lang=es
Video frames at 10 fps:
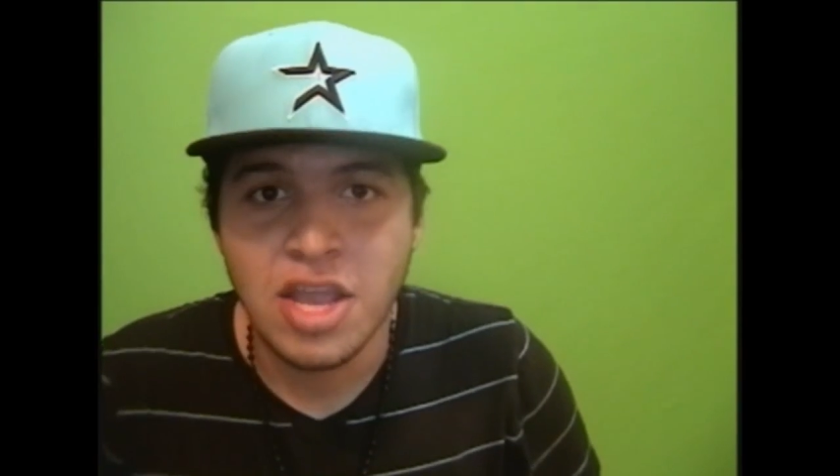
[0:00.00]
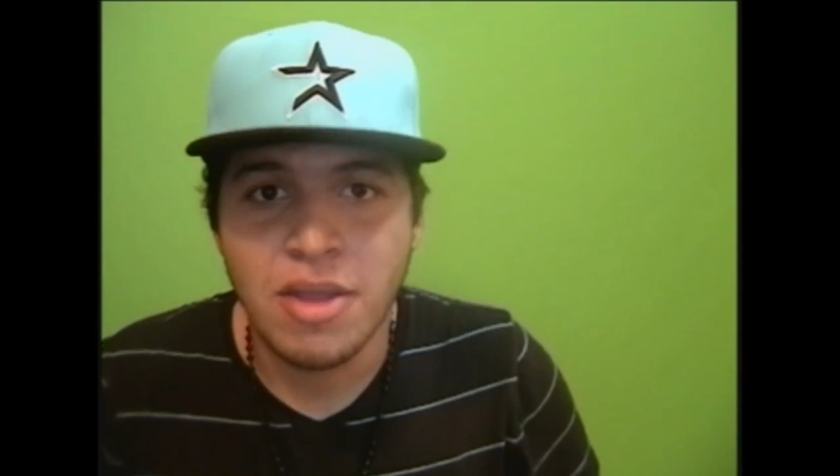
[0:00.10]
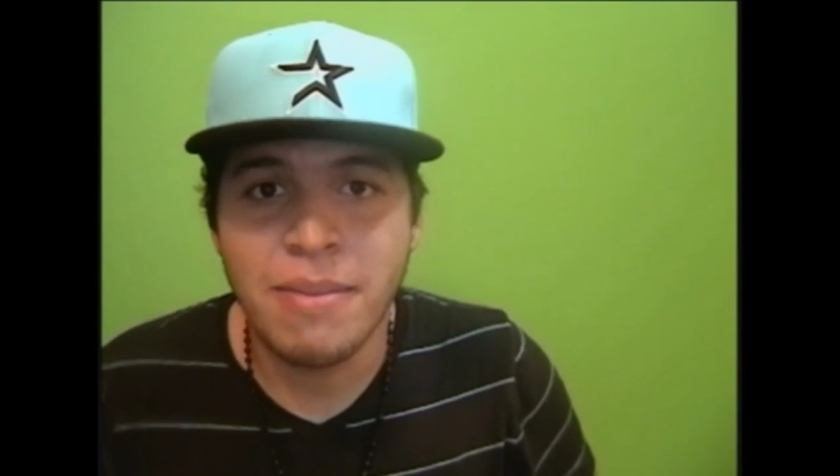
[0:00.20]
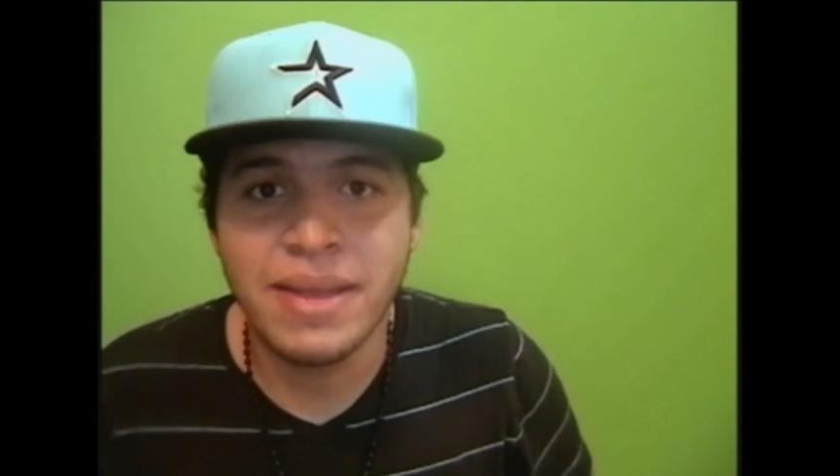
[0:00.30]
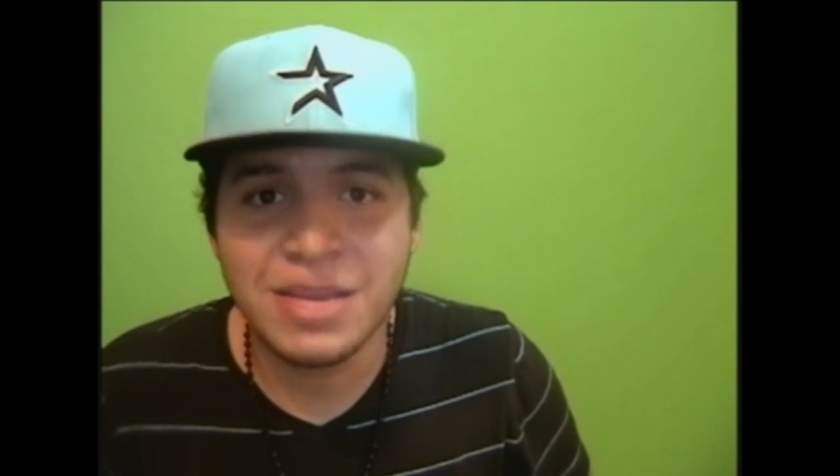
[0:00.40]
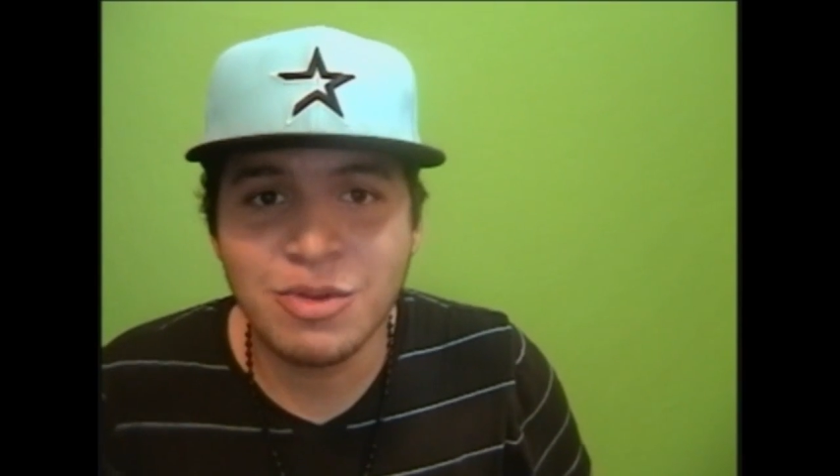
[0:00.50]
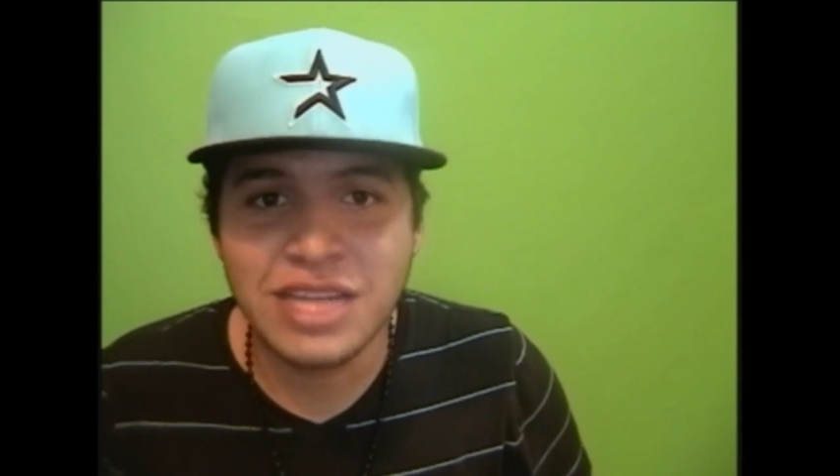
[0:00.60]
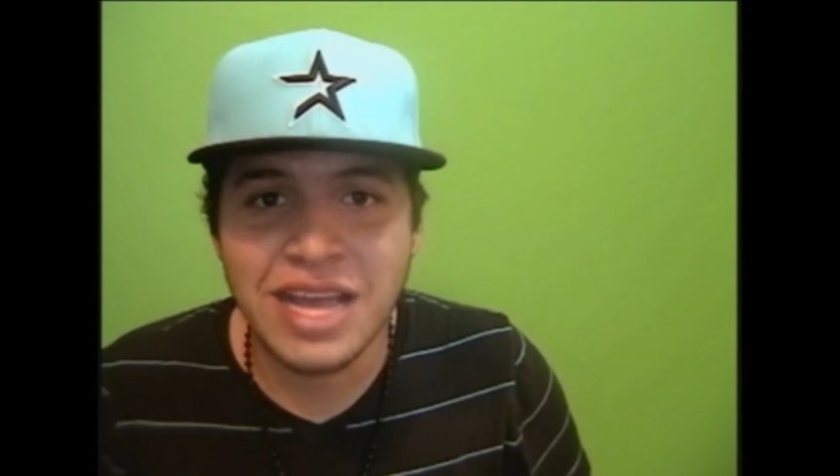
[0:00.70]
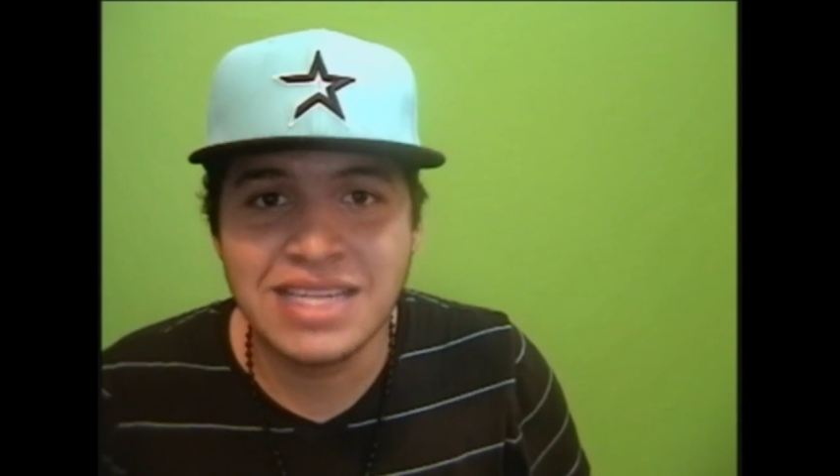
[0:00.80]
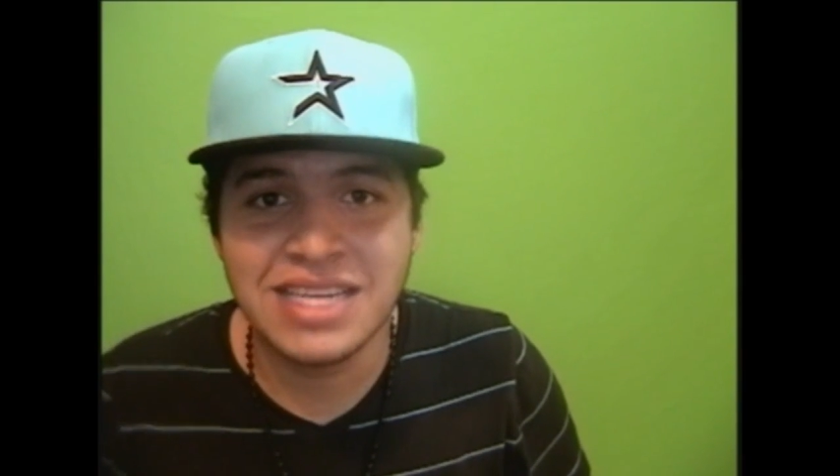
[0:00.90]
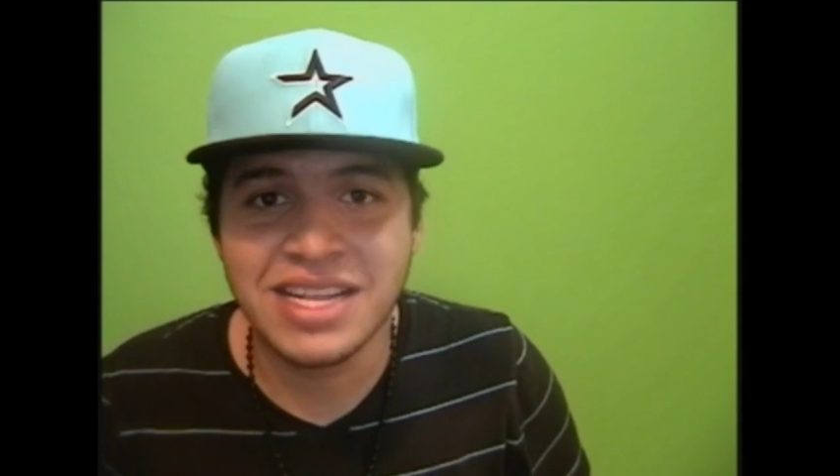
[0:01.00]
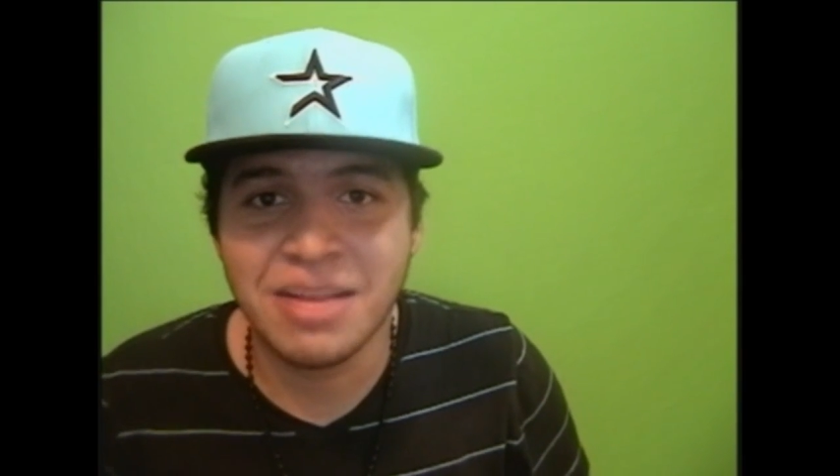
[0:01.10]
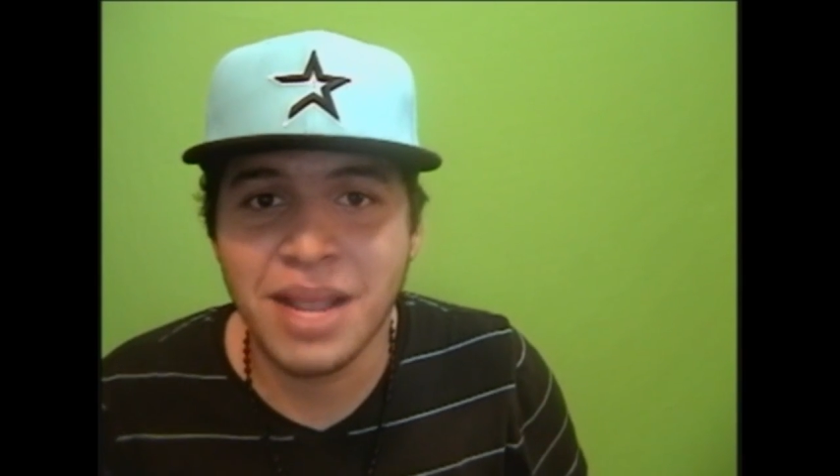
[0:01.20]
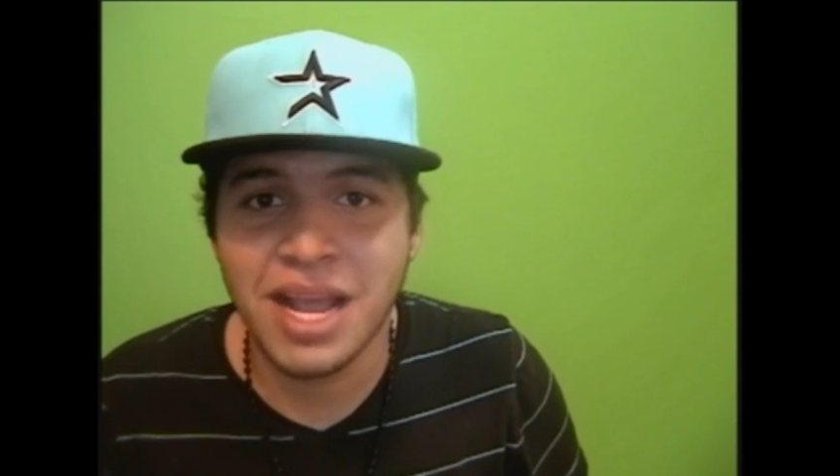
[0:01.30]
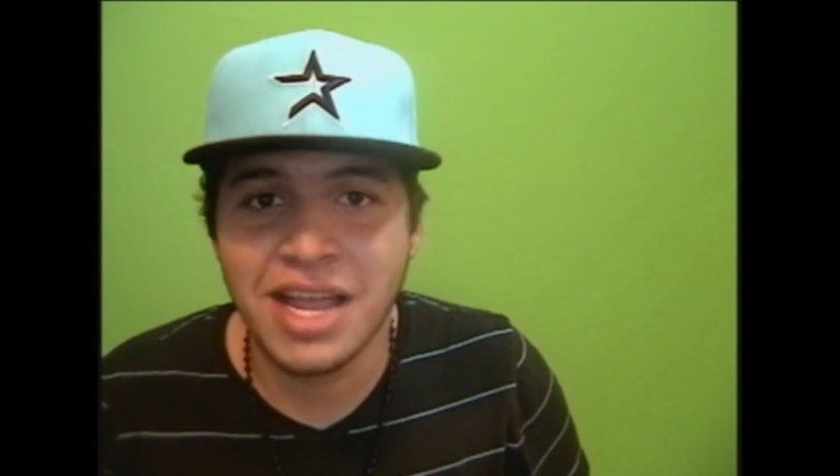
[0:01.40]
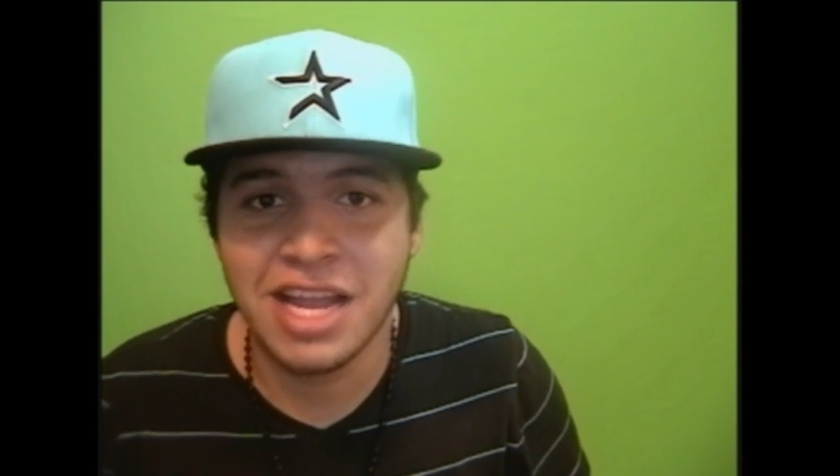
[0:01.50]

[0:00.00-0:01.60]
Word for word: Y obviamente buscas hacerte amiga